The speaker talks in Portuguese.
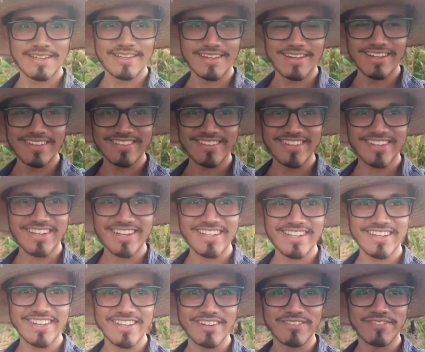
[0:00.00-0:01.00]
É isso aí,
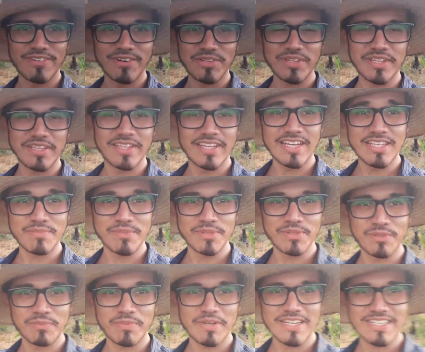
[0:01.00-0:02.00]
galera. Falta 10
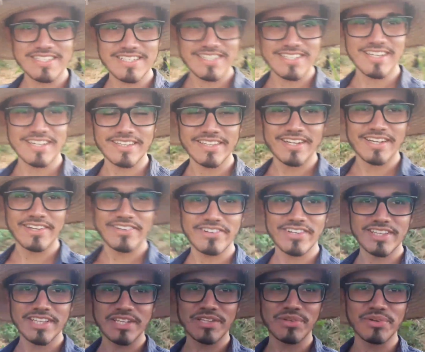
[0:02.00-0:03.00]
minutos para 6 da tarde. Já
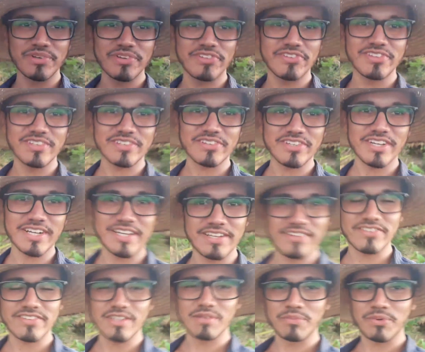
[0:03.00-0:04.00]
tem dois dias já que a gente
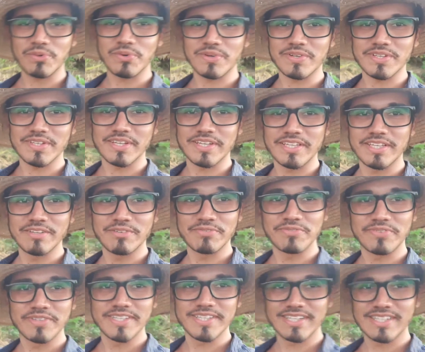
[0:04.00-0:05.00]
estamos cortando aqui.
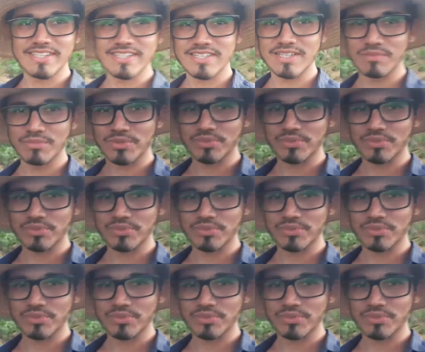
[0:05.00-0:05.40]
Finalizando